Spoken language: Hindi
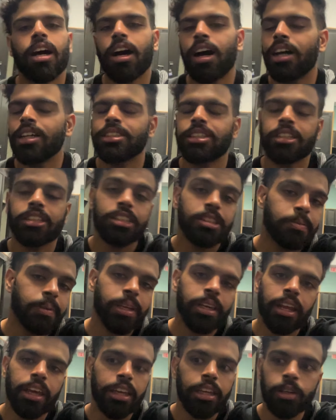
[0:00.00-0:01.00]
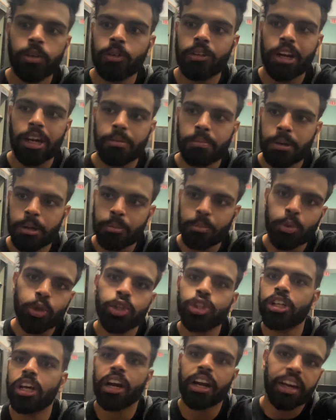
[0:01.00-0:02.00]
आज सच में नहीं हो रहा पर पुश
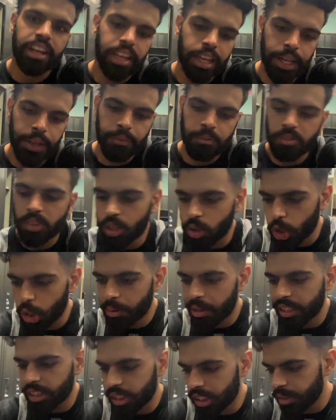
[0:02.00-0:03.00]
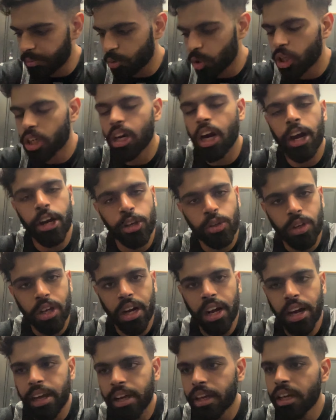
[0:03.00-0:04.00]
कर रहे हैं कोई बात नहीं हम थोड़ा कार्डियो कर
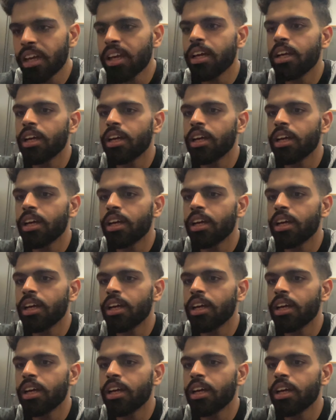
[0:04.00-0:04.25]
लेंगे